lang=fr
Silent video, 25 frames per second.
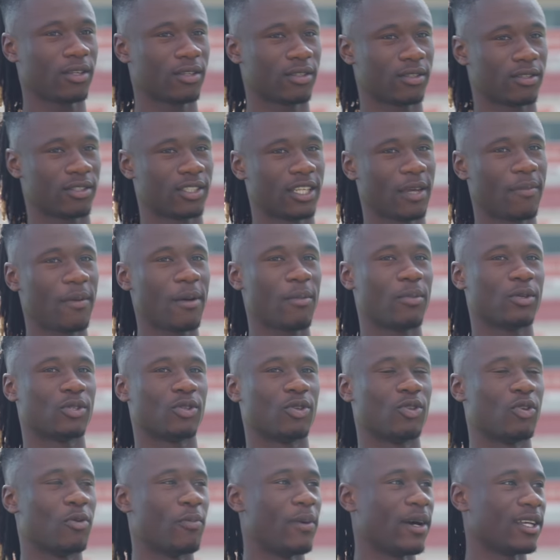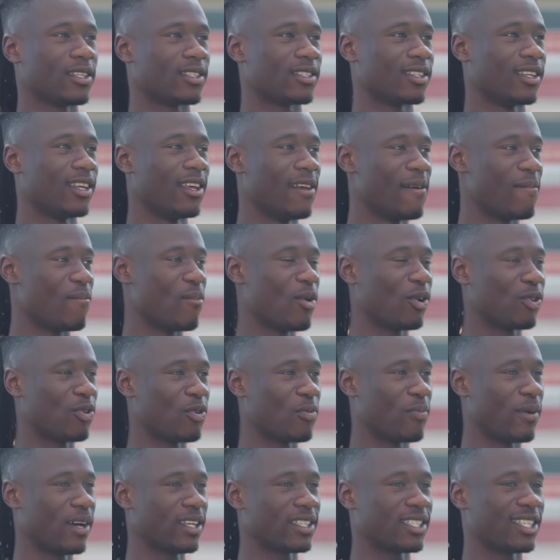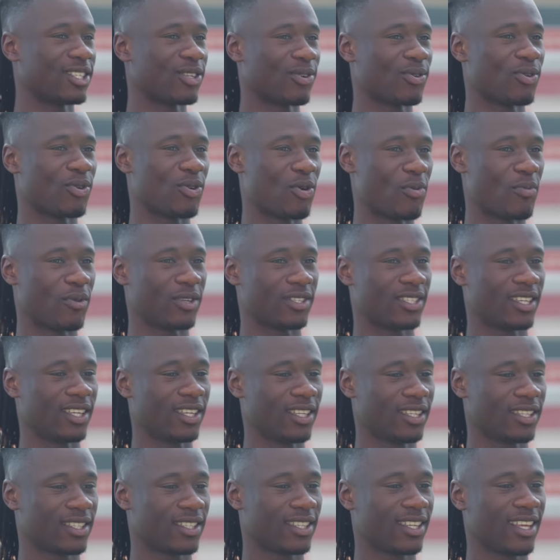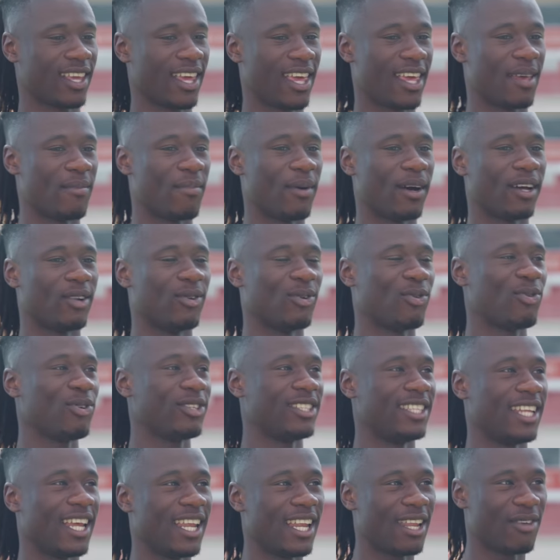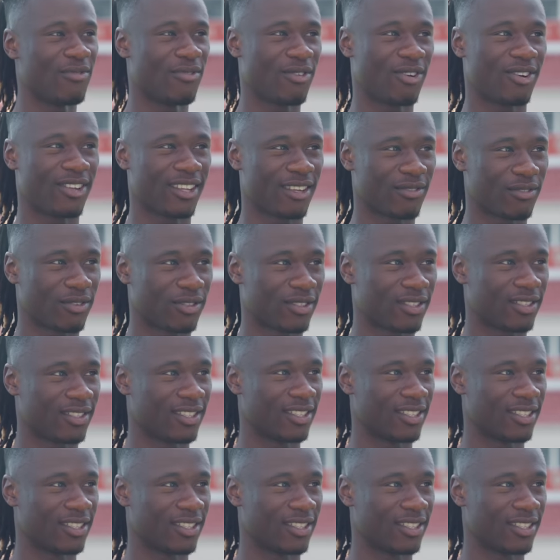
Je savais pas parce que de base, moi de base, les gens qui ont commencé, et eh bah le coach il allait les voir en avance.